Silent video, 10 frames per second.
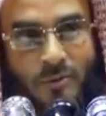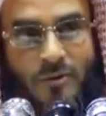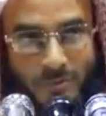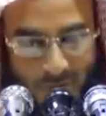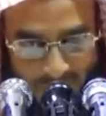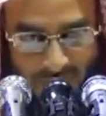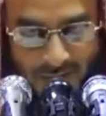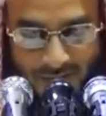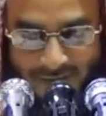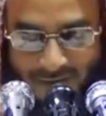তদবির
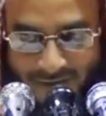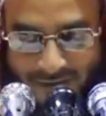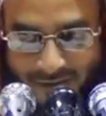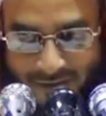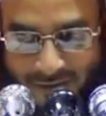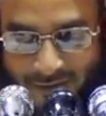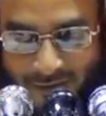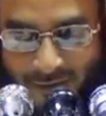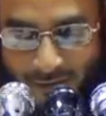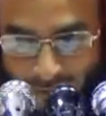শিখিয়ে দিচ্ছে
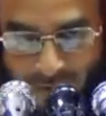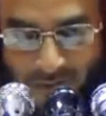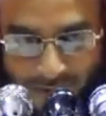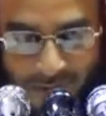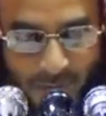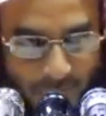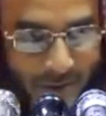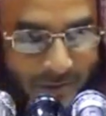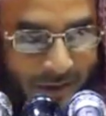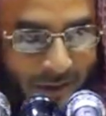ধনীগুলোকে
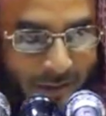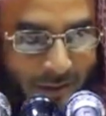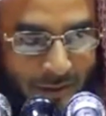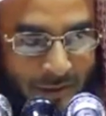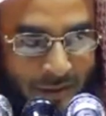পেছনে ফেলার জন্য